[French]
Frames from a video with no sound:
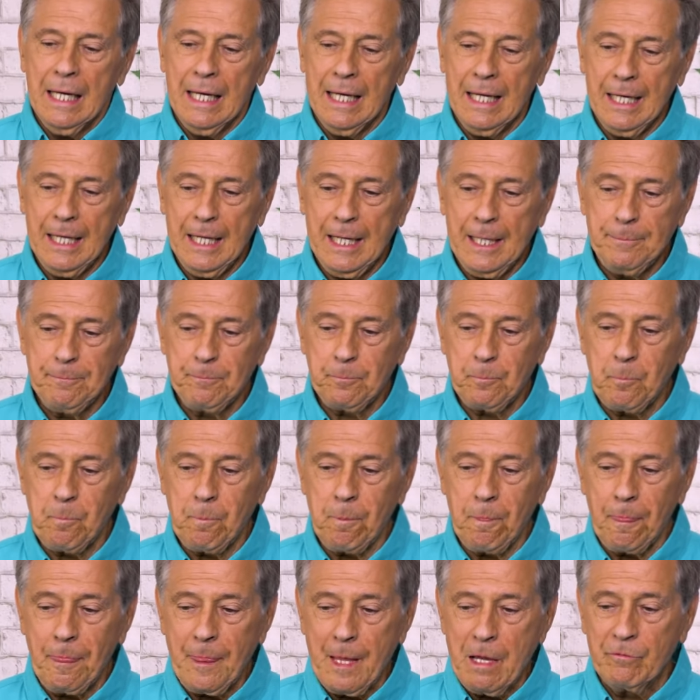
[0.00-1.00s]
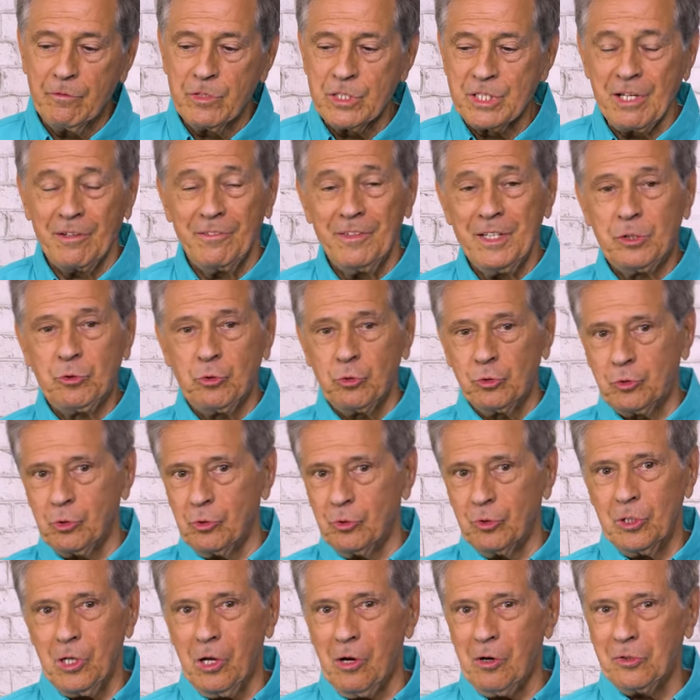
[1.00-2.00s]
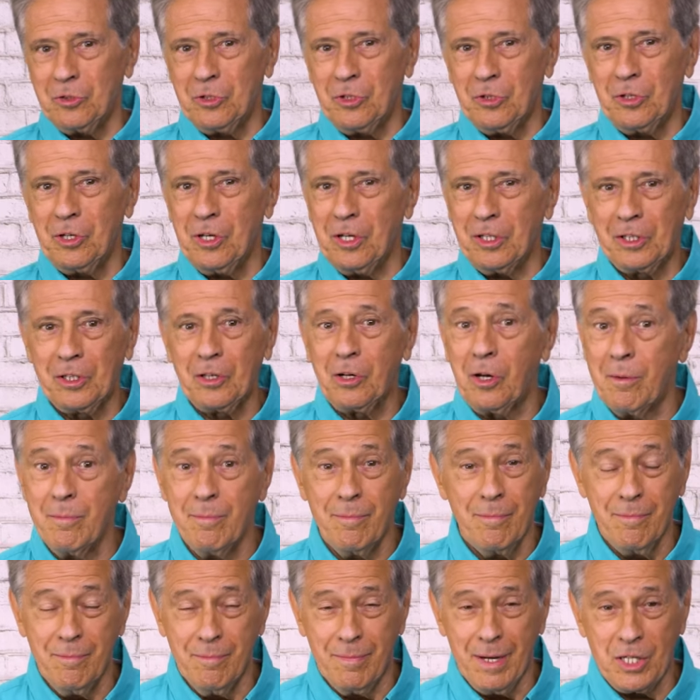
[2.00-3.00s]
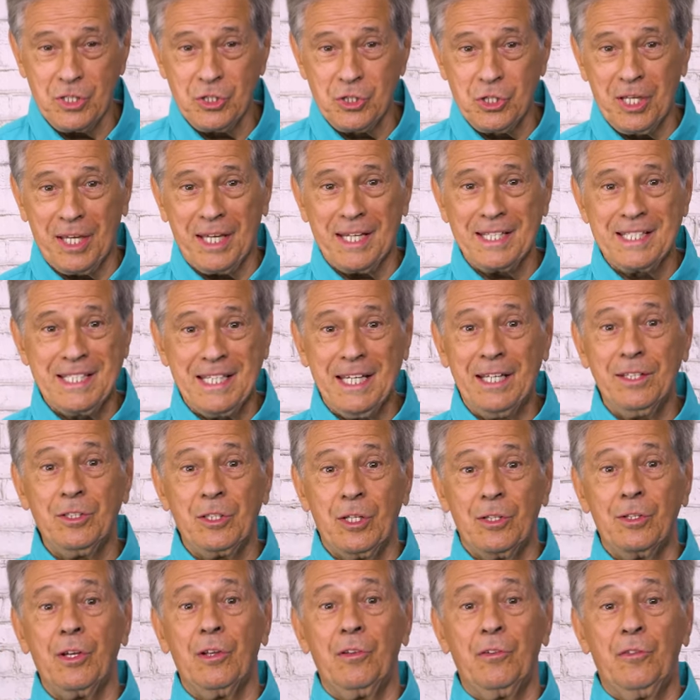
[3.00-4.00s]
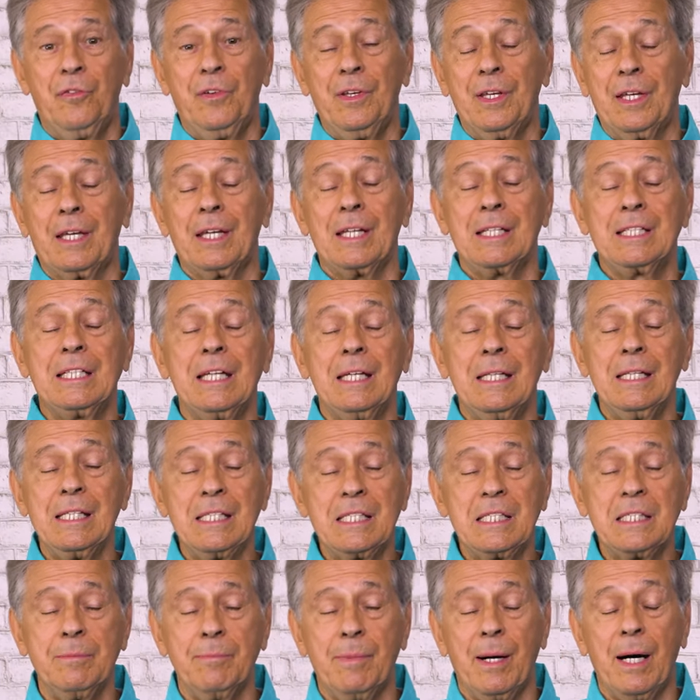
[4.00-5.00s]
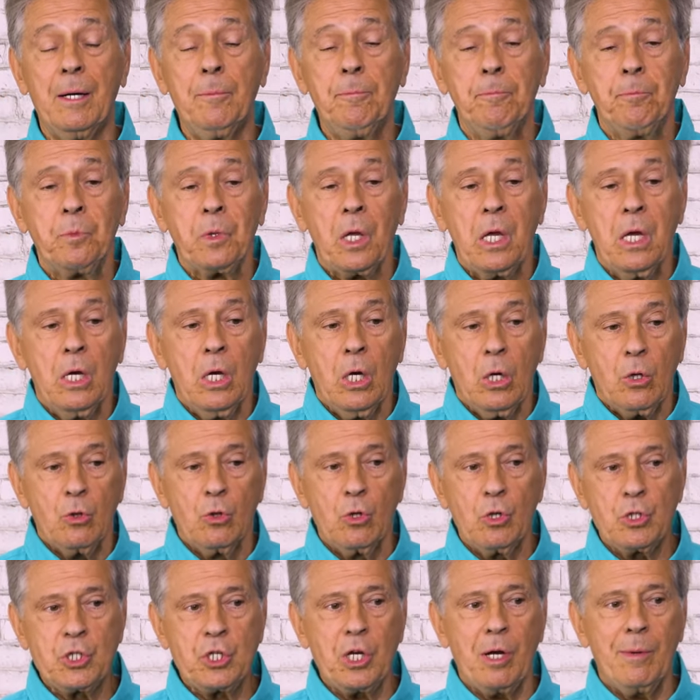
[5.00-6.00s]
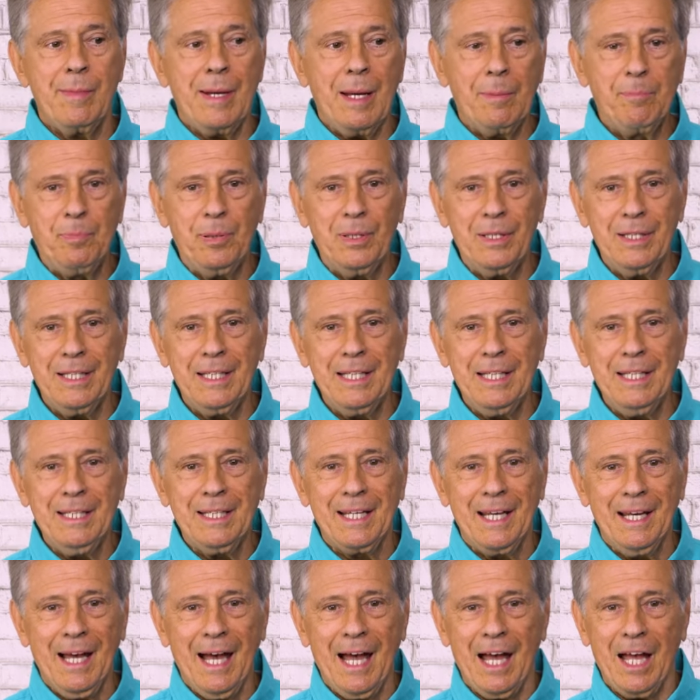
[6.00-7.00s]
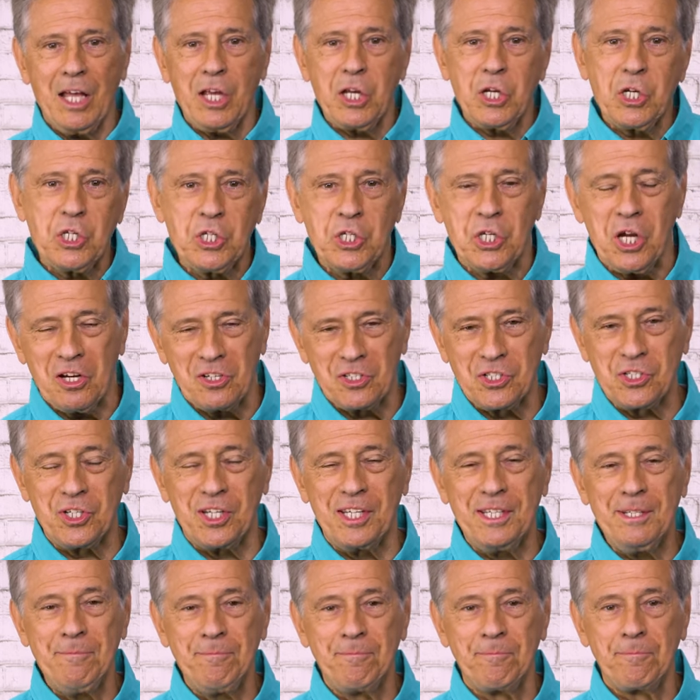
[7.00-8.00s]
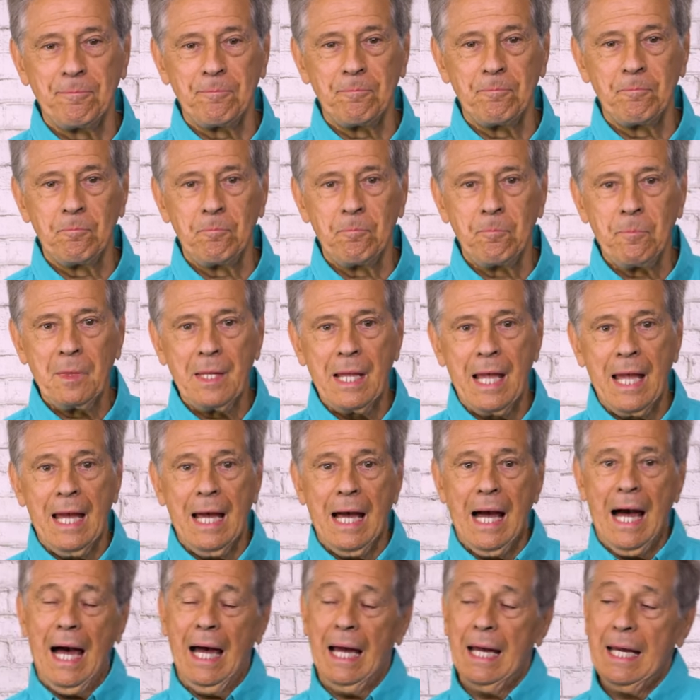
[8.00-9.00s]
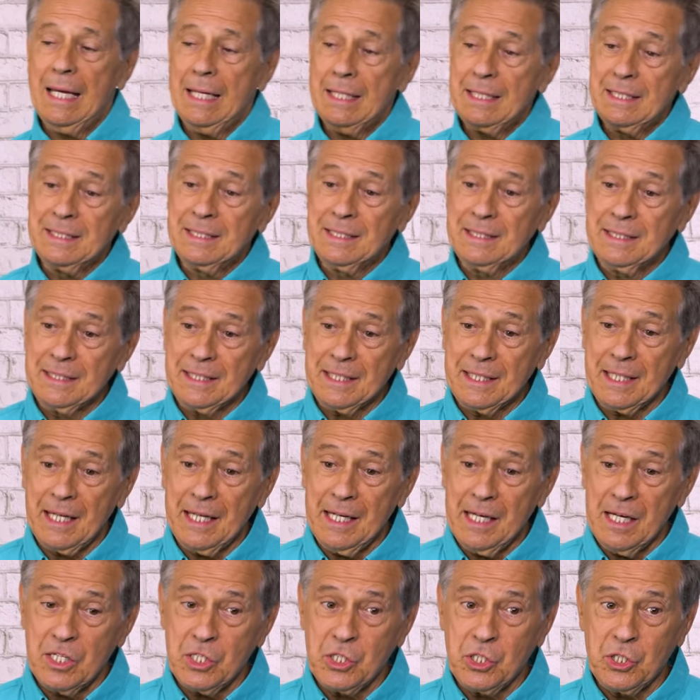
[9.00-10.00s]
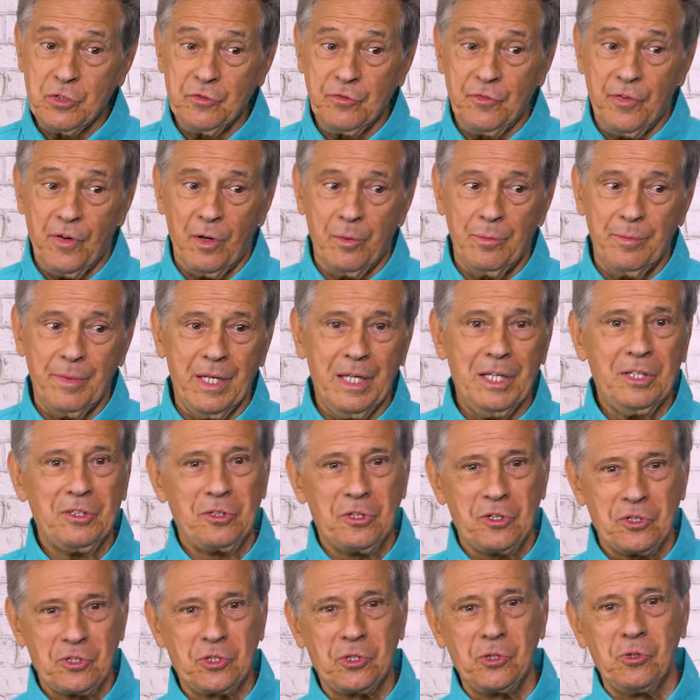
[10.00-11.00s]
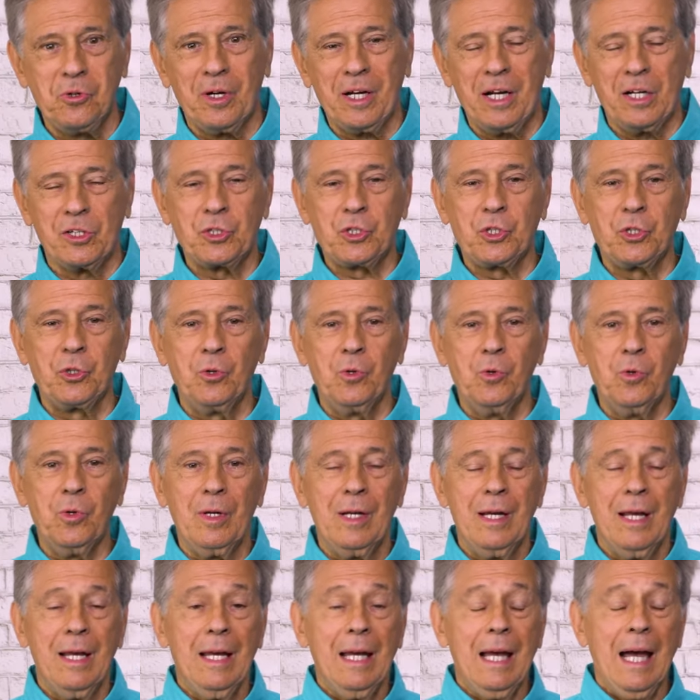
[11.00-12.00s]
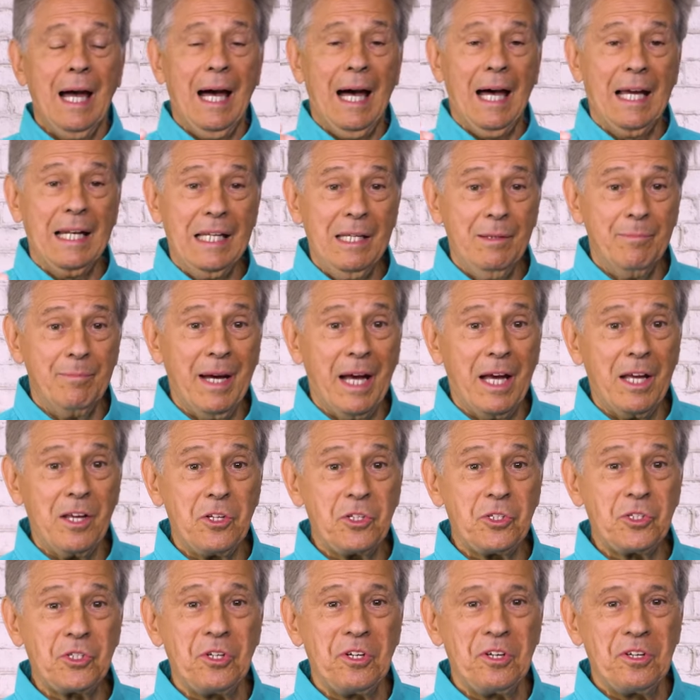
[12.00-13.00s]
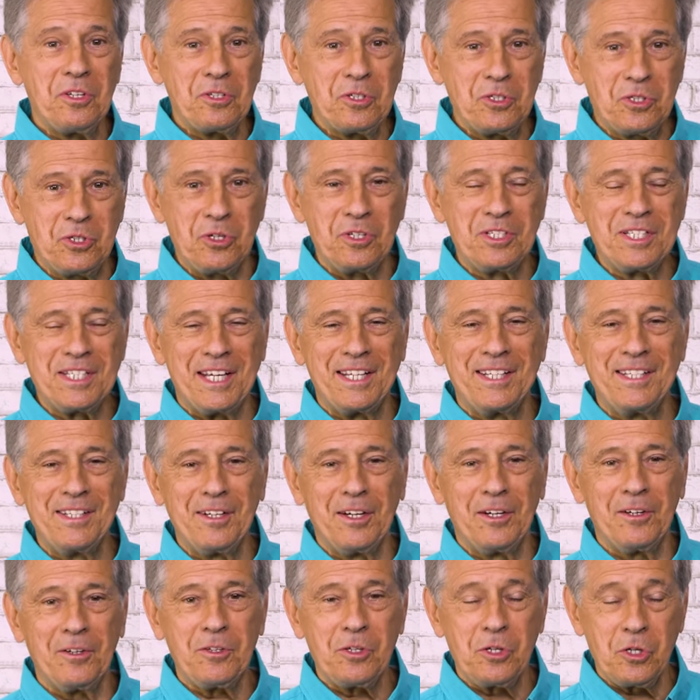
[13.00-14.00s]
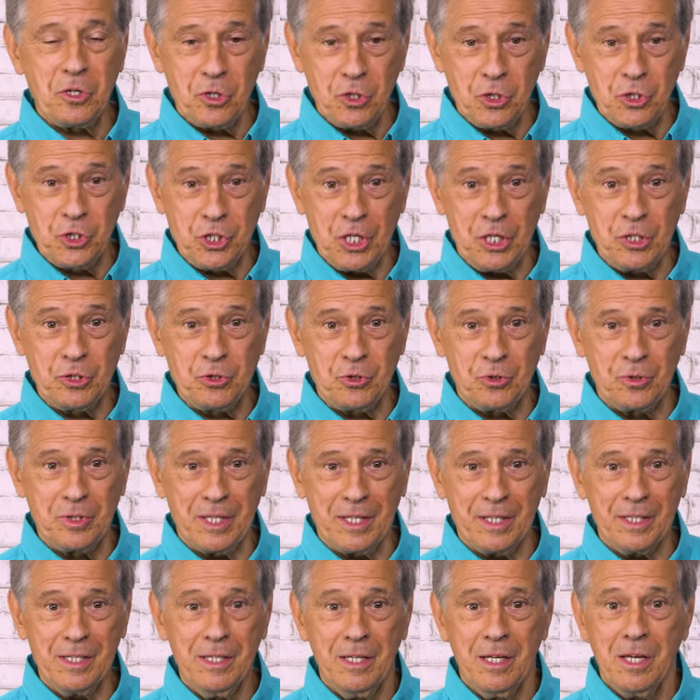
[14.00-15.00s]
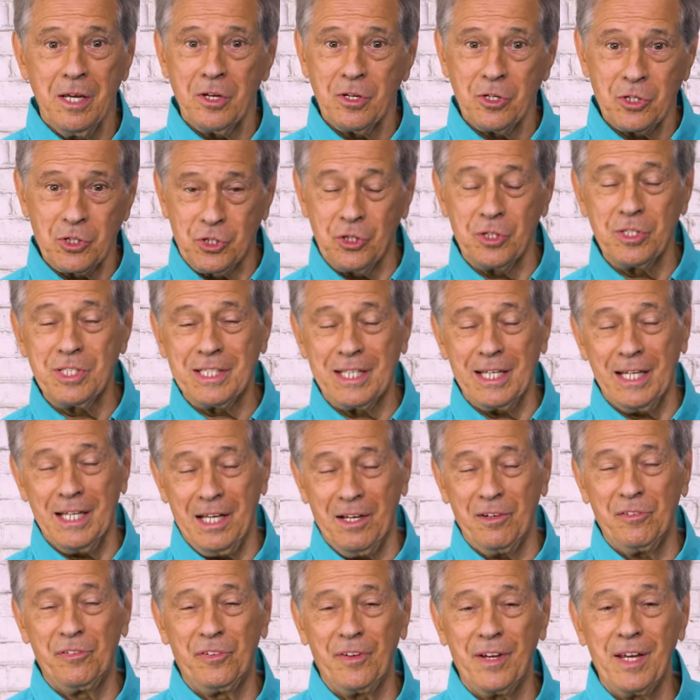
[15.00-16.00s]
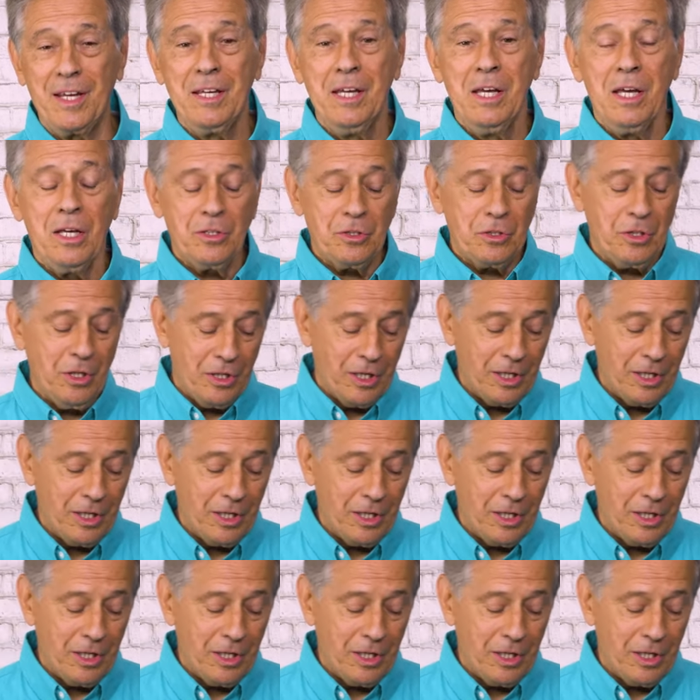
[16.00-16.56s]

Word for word: Et vous savez, tout au long de notre marche chrétienne, de notre vie chrétienne ici-bas, nous sommes appelés à changer, à être transformés de jour en jour à l'image du Seigneur Jésus-Christ jusqu'à la fin de